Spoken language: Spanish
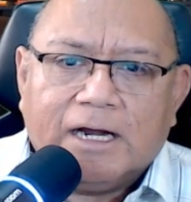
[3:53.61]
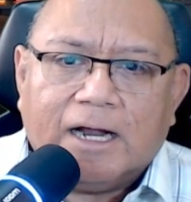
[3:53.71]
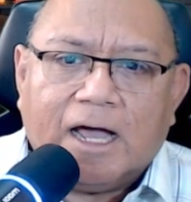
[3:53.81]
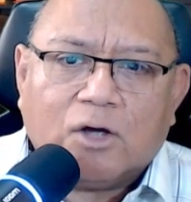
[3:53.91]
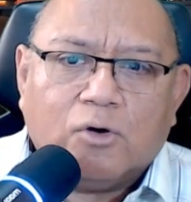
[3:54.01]

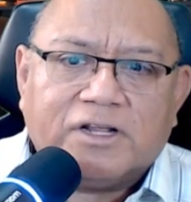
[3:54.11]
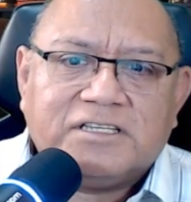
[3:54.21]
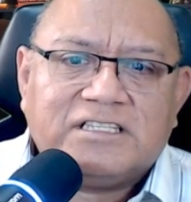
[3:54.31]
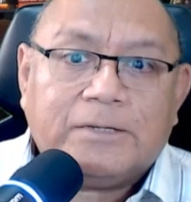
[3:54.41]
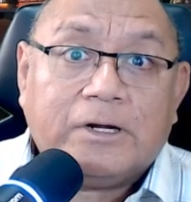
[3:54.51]
La
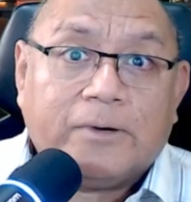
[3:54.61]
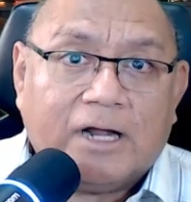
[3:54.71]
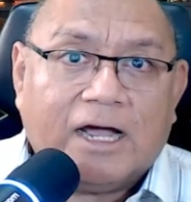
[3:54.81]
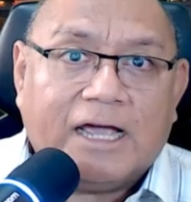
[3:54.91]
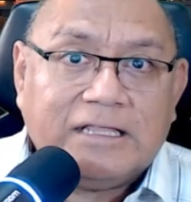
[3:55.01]
congresista
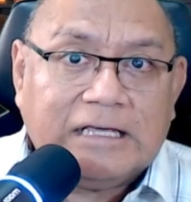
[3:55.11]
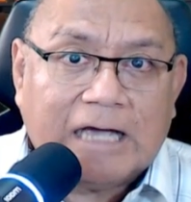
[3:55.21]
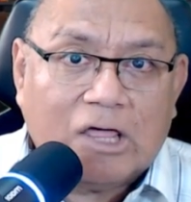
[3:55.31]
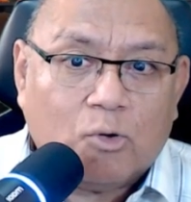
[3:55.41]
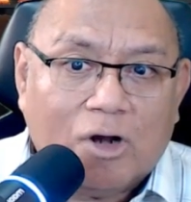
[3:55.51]
Barbarán ha
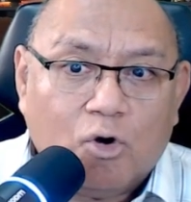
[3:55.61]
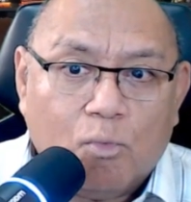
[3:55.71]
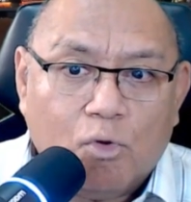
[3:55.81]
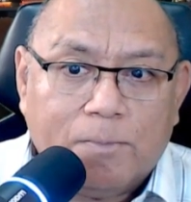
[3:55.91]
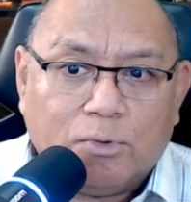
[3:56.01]
indicado algo
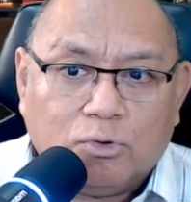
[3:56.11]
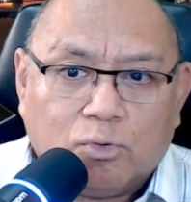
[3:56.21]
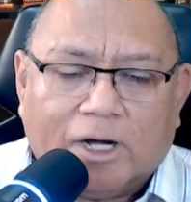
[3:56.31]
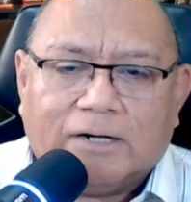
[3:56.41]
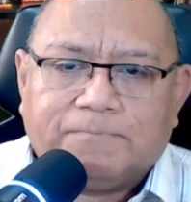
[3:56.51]
muy
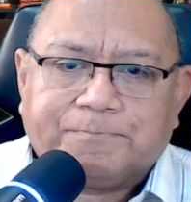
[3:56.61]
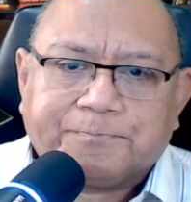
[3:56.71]
puntual,